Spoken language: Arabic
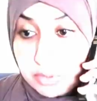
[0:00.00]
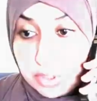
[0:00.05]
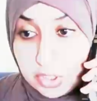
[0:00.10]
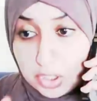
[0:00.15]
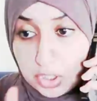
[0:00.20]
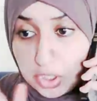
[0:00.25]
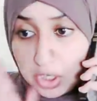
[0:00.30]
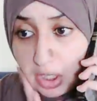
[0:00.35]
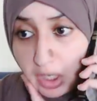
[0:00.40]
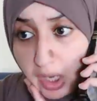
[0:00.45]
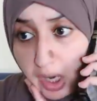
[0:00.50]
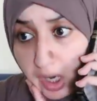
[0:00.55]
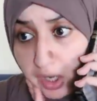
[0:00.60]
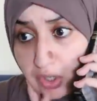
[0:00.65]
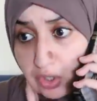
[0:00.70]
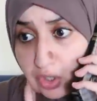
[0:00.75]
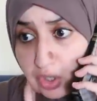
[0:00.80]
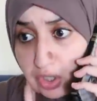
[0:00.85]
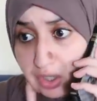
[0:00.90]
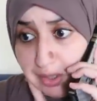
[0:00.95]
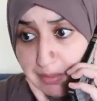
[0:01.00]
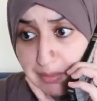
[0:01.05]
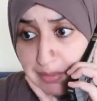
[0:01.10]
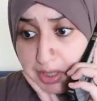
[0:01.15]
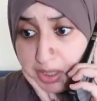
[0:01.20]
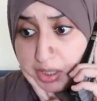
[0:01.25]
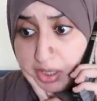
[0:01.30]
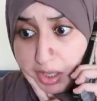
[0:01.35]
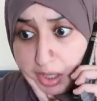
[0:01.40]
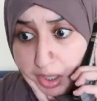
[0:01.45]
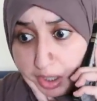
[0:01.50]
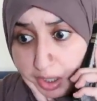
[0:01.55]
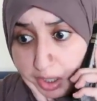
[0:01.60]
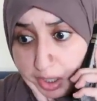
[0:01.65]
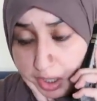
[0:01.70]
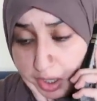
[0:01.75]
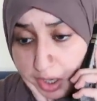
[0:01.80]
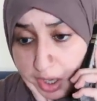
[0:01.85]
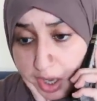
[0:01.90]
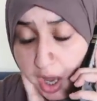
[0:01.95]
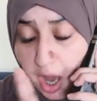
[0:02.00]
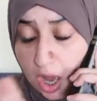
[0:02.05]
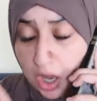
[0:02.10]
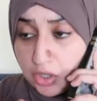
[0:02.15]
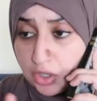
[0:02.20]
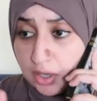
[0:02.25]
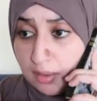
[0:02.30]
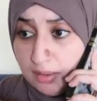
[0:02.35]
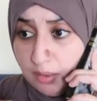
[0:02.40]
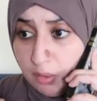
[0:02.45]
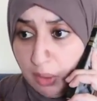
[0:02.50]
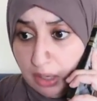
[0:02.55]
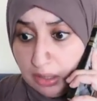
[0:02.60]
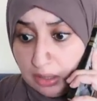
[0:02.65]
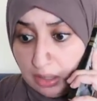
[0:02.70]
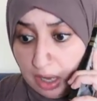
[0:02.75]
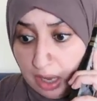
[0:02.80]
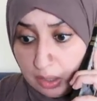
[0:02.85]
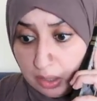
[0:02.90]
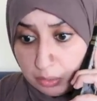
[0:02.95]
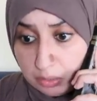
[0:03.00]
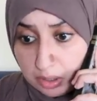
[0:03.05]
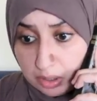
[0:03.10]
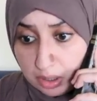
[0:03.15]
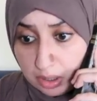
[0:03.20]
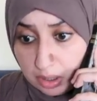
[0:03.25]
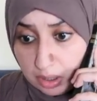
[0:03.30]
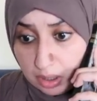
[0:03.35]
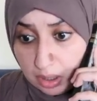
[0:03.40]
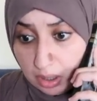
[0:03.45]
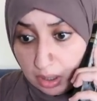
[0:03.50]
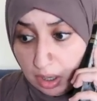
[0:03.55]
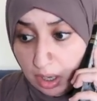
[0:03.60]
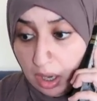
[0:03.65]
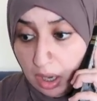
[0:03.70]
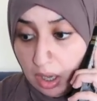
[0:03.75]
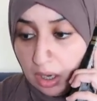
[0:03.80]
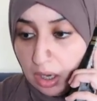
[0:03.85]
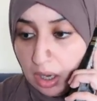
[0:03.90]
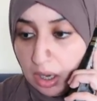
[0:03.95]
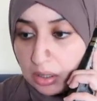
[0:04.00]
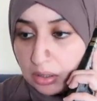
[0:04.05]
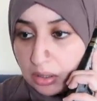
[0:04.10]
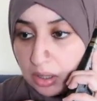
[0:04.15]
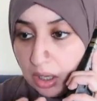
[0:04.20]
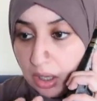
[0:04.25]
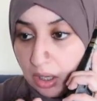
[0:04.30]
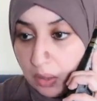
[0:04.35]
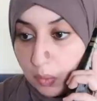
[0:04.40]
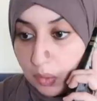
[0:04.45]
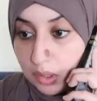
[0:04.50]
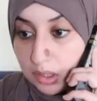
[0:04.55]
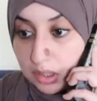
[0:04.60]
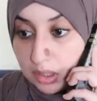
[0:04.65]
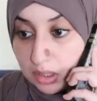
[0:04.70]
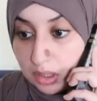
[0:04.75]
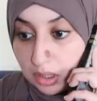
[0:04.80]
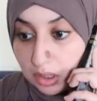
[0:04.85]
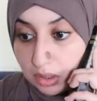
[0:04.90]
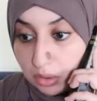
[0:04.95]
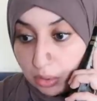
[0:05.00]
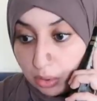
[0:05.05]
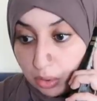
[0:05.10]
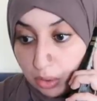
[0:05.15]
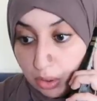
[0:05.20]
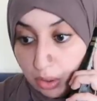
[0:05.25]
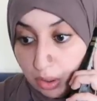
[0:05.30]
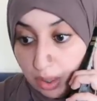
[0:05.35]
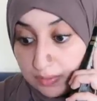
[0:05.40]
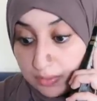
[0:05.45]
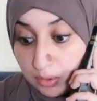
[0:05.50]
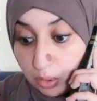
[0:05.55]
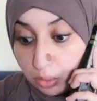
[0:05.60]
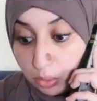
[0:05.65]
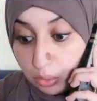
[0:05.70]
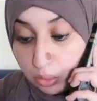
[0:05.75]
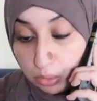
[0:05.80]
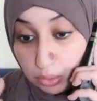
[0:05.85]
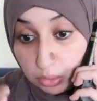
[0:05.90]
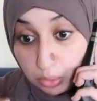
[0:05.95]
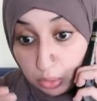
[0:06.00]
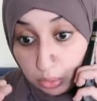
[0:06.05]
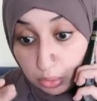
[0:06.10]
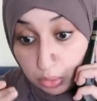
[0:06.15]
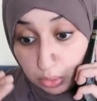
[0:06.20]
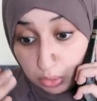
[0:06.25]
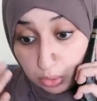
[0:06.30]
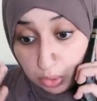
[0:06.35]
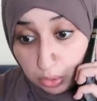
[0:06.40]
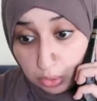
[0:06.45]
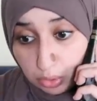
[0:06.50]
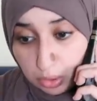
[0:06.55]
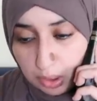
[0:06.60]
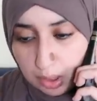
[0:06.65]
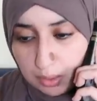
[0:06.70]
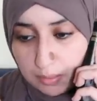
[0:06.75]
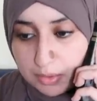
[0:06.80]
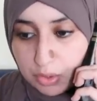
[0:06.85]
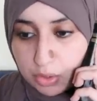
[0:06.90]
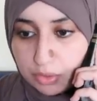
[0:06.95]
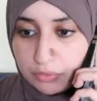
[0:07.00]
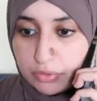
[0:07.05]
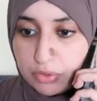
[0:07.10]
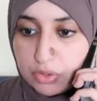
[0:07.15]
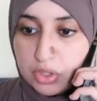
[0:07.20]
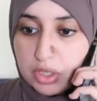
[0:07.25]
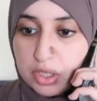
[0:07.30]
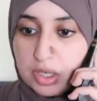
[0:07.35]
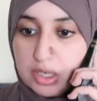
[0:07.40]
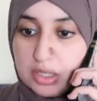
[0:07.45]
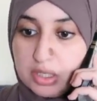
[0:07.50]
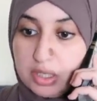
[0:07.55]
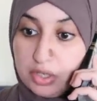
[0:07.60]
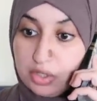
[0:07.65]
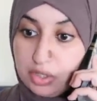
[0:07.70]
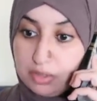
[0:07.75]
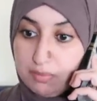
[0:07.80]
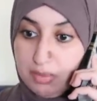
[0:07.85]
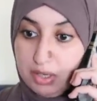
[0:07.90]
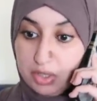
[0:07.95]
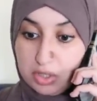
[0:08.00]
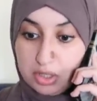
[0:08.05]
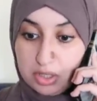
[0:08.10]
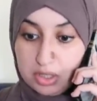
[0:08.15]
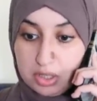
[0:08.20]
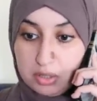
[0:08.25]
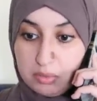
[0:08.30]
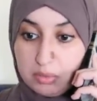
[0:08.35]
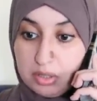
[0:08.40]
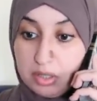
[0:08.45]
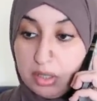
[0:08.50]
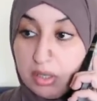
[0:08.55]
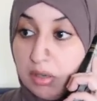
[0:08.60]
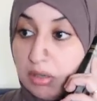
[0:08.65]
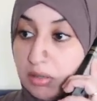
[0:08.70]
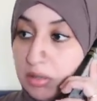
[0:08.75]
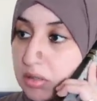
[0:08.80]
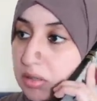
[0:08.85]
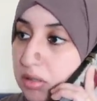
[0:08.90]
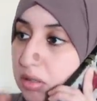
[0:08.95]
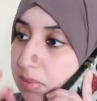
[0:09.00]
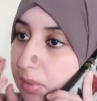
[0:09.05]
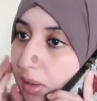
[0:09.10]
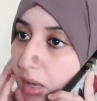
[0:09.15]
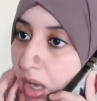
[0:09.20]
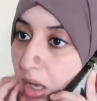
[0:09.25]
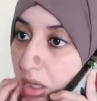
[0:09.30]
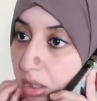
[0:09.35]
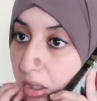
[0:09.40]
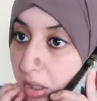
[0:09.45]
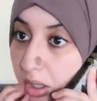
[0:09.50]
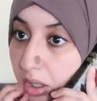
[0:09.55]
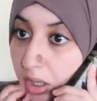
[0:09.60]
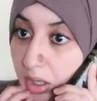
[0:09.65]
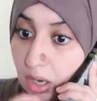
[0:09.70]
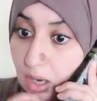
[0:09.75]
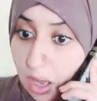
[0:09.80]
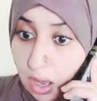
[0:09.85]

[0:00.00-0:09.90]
شتي شي مره شنو نعمل ليه جاب لي واحد الحاولي غير إيه، القطي وتستيتو عرفتي قلت له دورو دورو دورو دغيا ما يشوفوا الجيران تحشم مع الجيران ولا تباهدي لا